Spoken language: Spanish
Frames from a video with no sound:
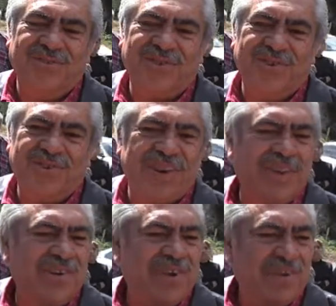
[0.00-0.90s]
No
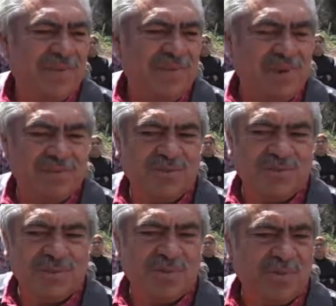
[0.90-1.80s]
creo que Fausto
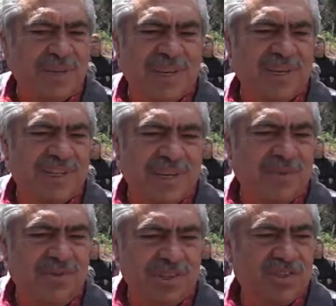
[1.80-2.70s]
estuviera en esa
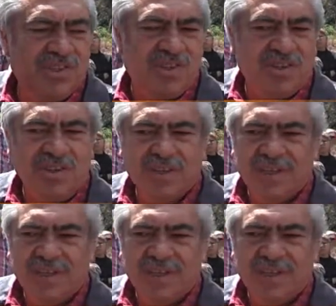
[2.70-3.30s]
condición.